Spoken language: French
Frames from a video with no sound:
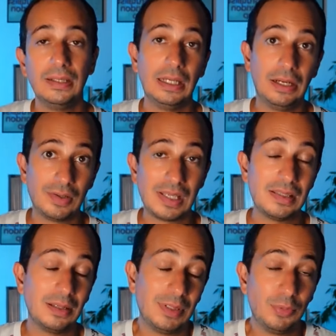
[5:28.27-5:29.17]
Alors ça,
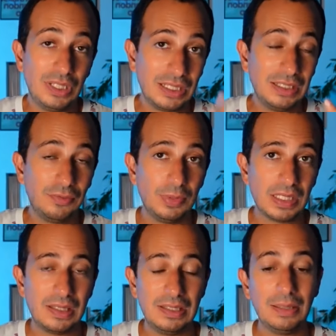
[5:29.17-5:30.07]
c'est un petit peu technique, il faut bien
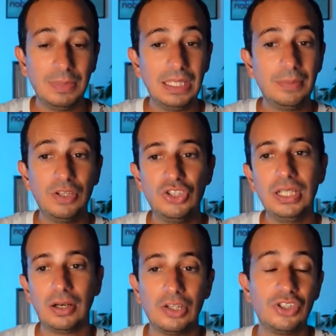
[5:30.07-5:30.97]
saisir, mais imaginez,
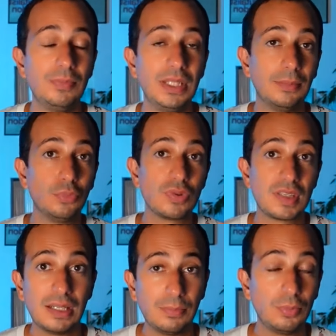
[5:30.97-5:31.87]
alors là j'ai mis un nom
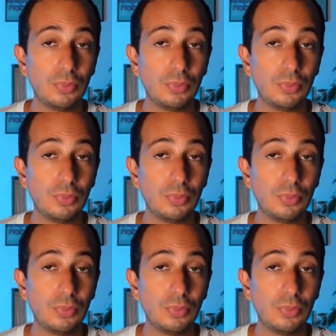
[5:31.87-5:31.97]
simple,